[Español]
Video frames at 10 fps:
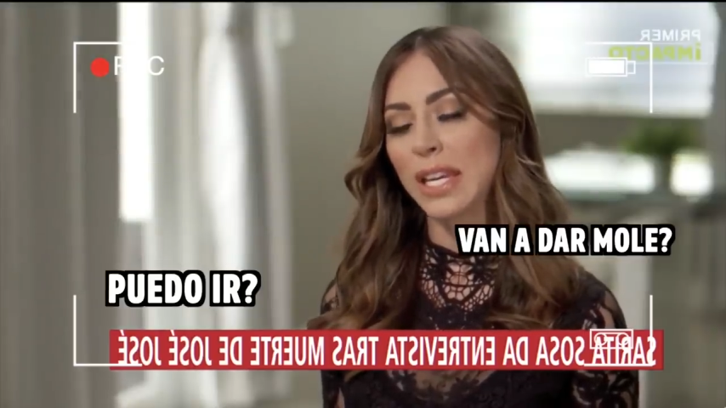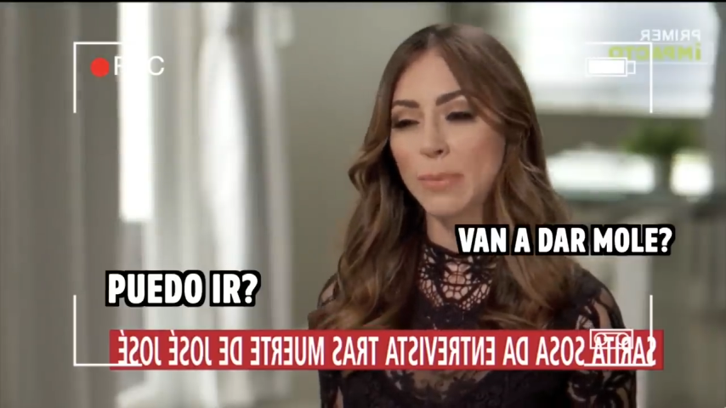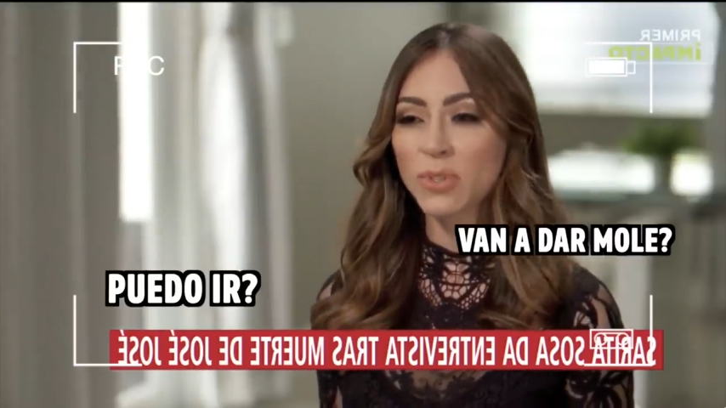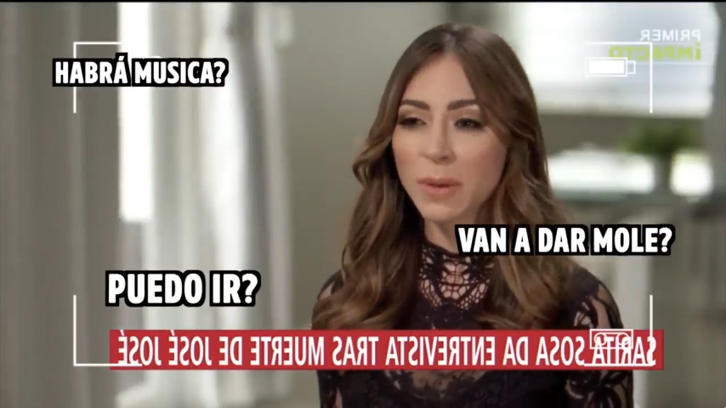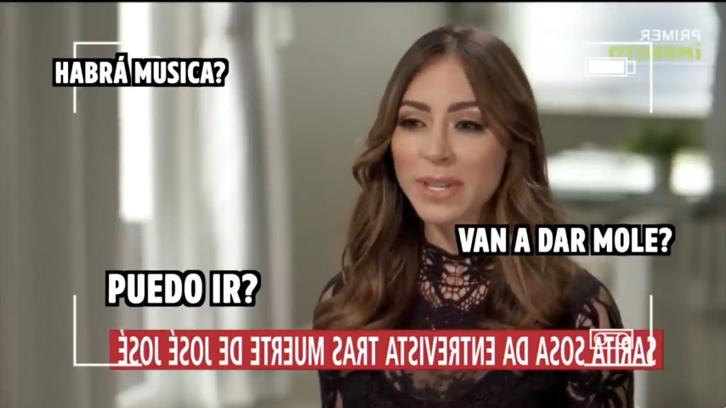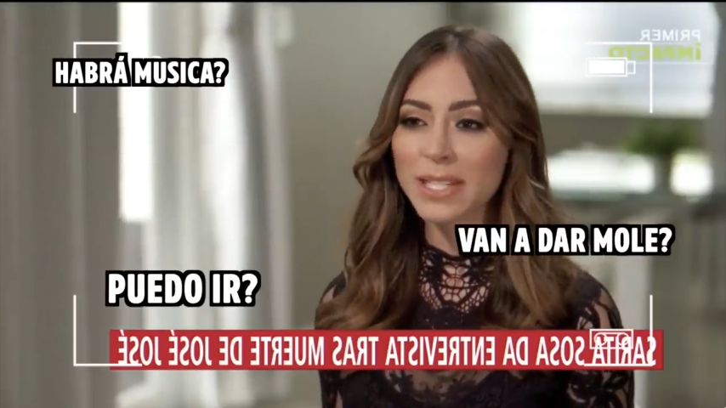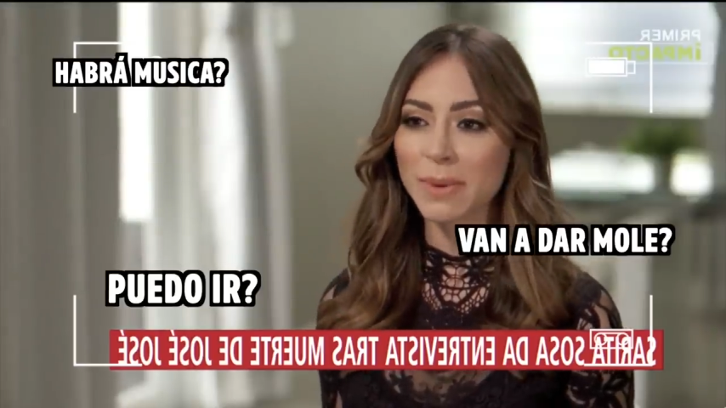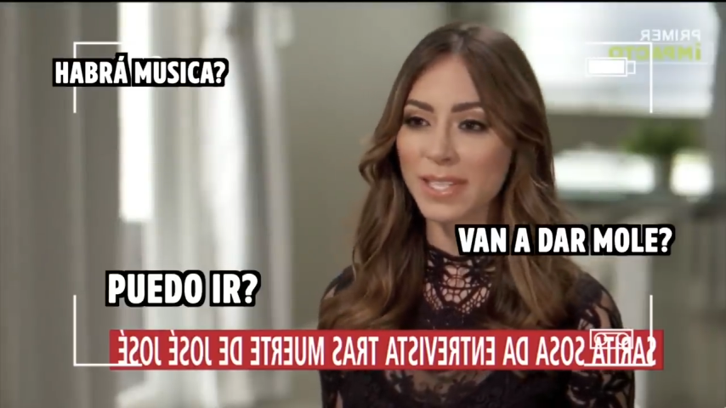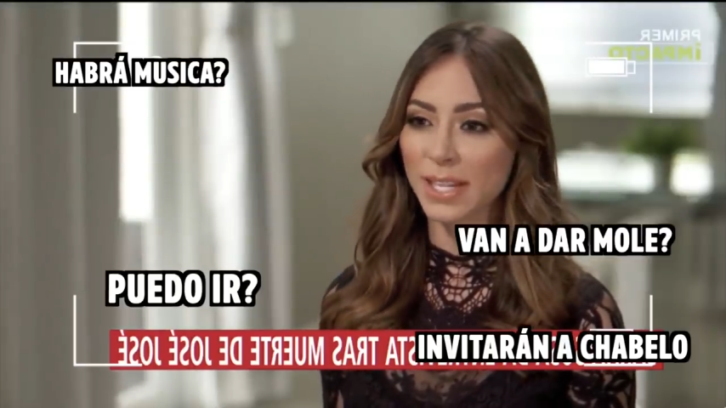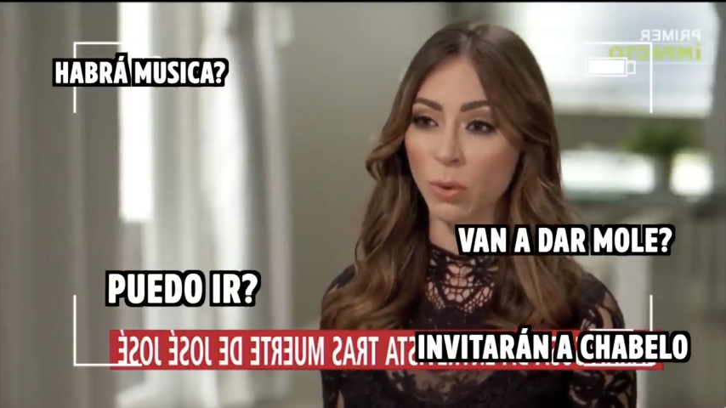queremos saber
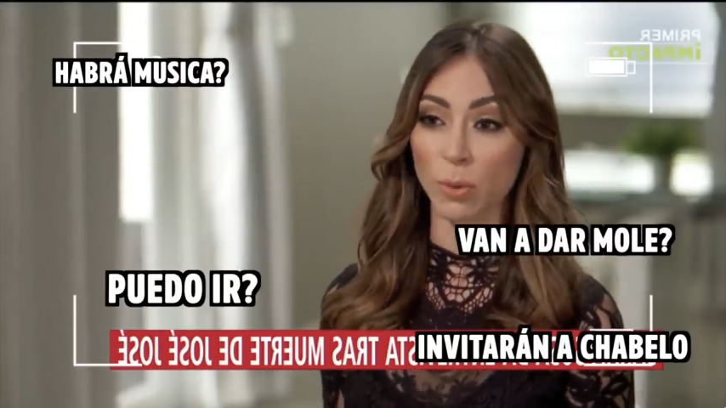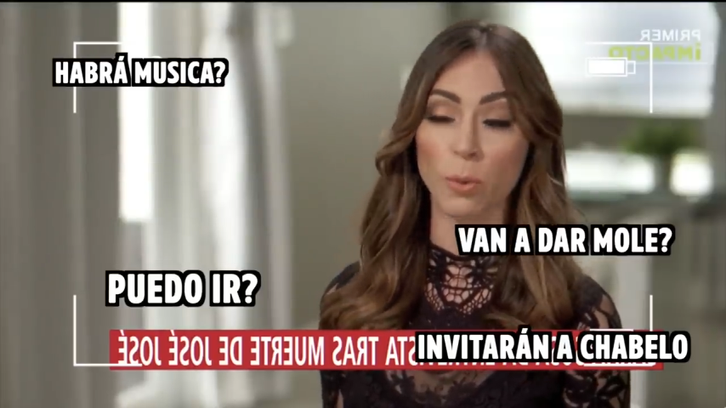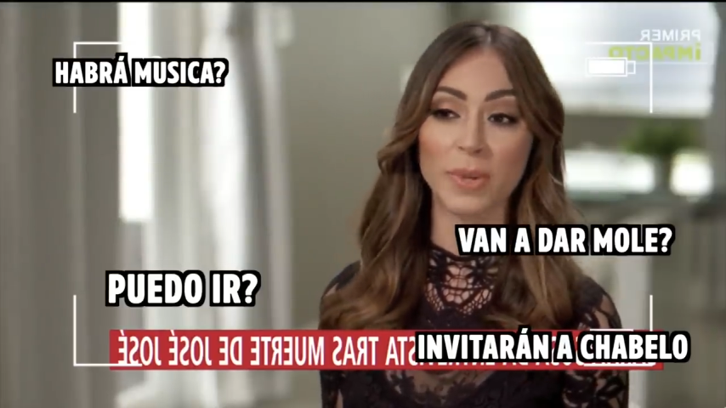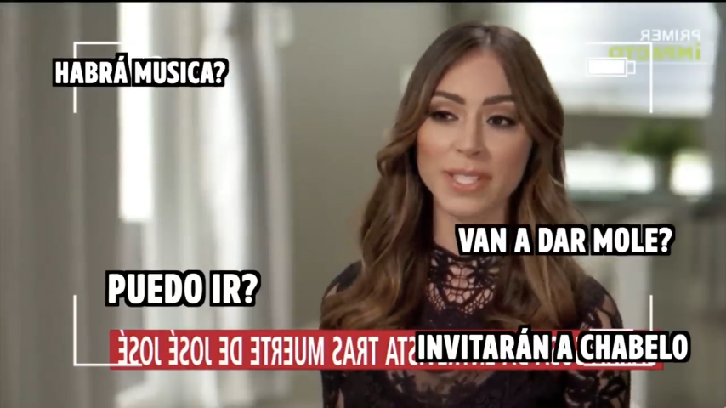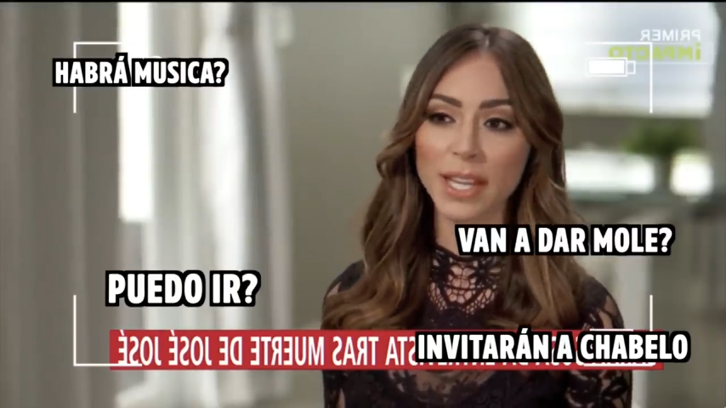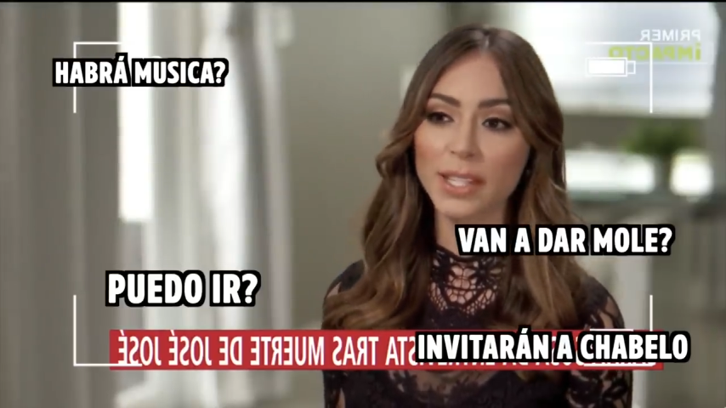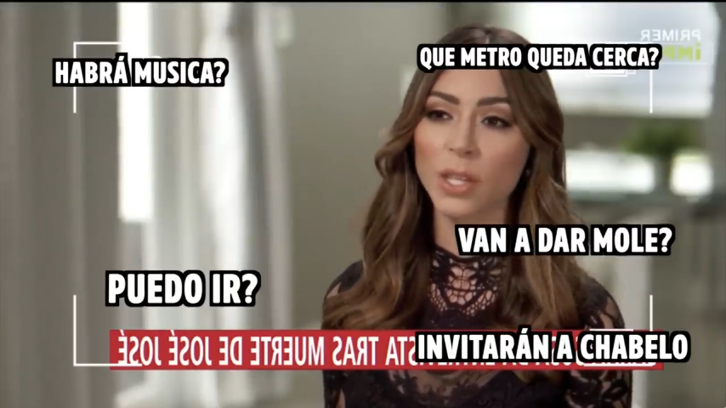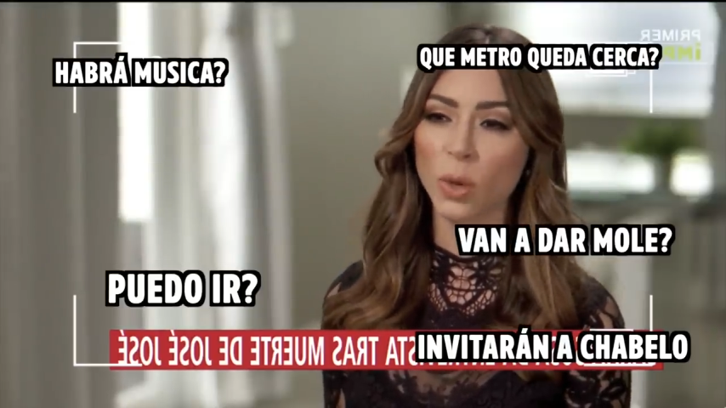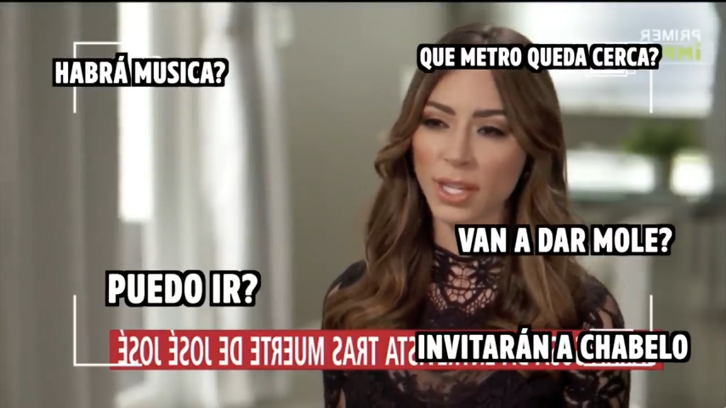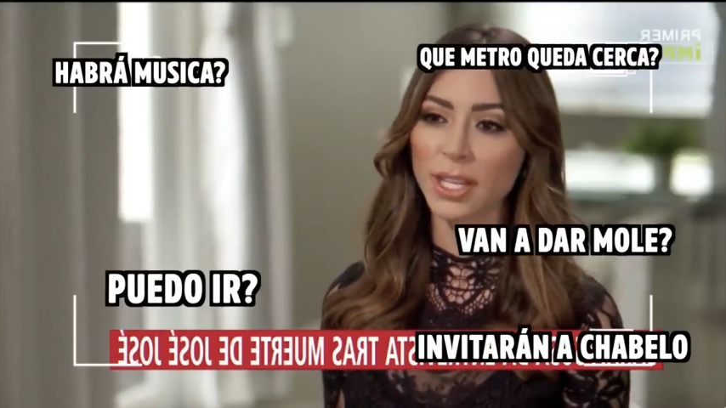si va a ser de cuerpo
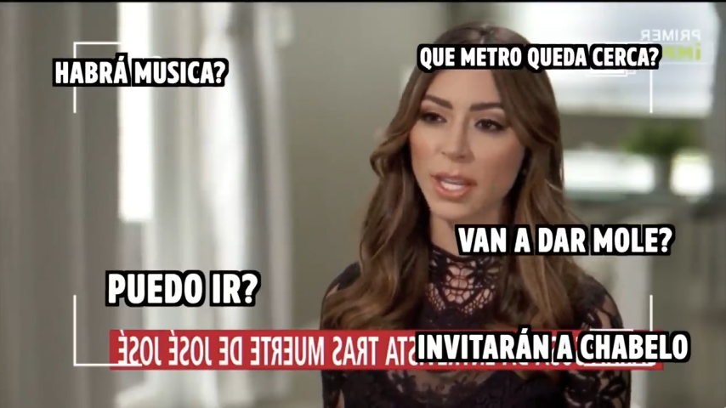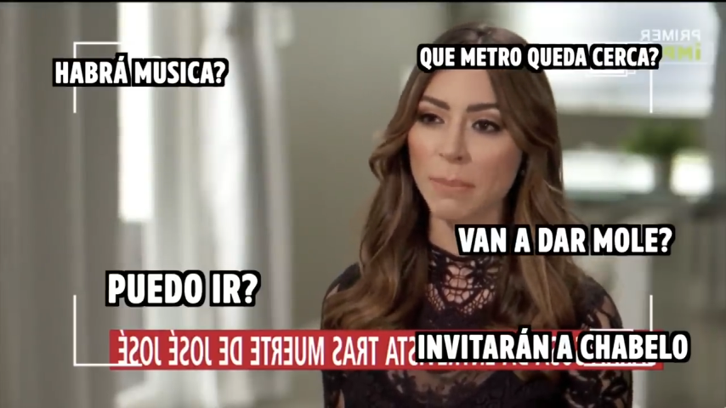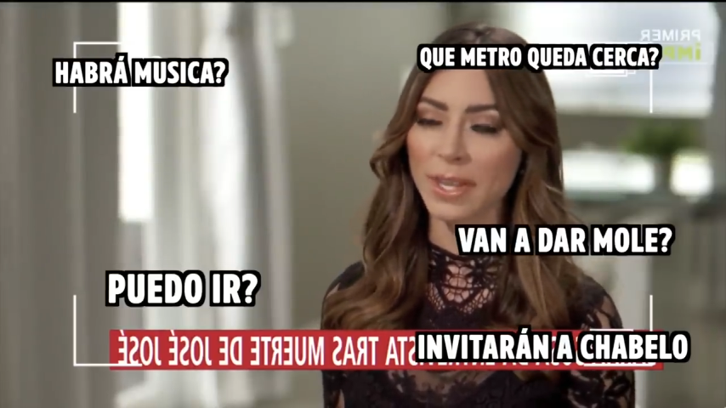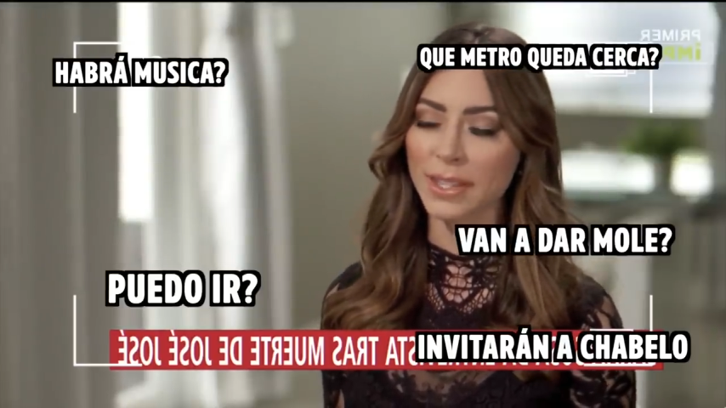presente o qué tienen en